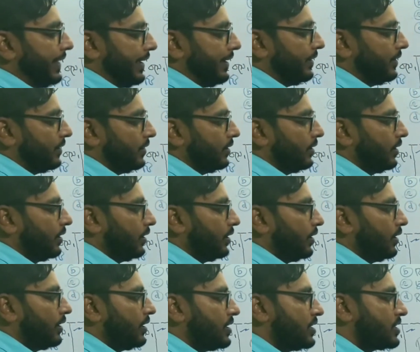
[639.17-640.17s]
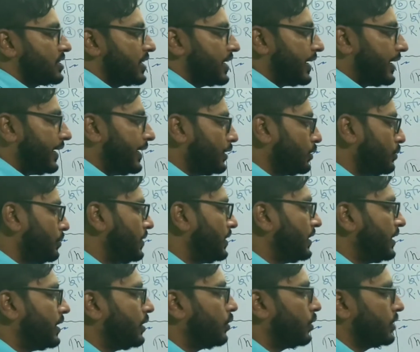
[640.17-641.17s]
দেয়ার সেখানে তুমি
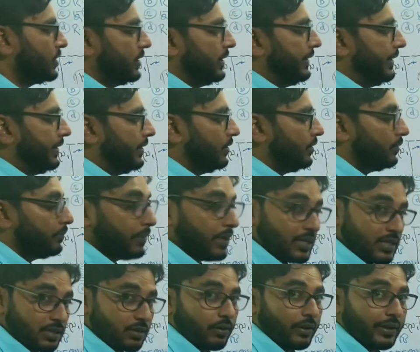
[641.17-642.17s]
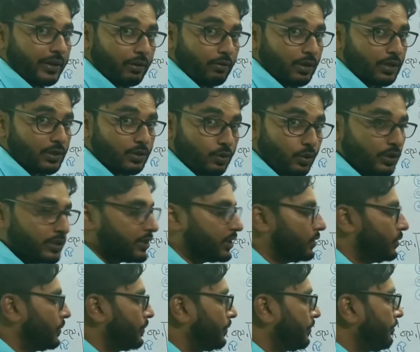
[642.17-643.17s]
কি করছিলে পাস্ট কন্টিনিউয়াস
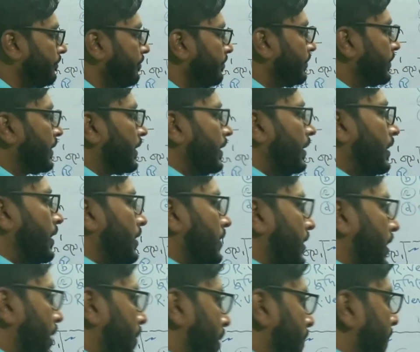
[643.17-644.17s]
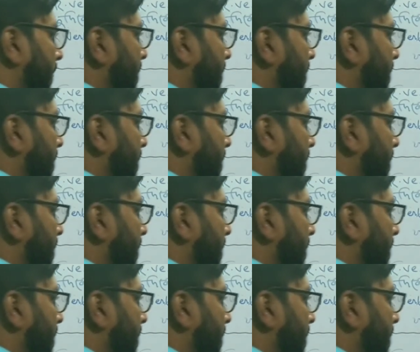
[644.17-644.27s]
চলছিল তাহলে আমরা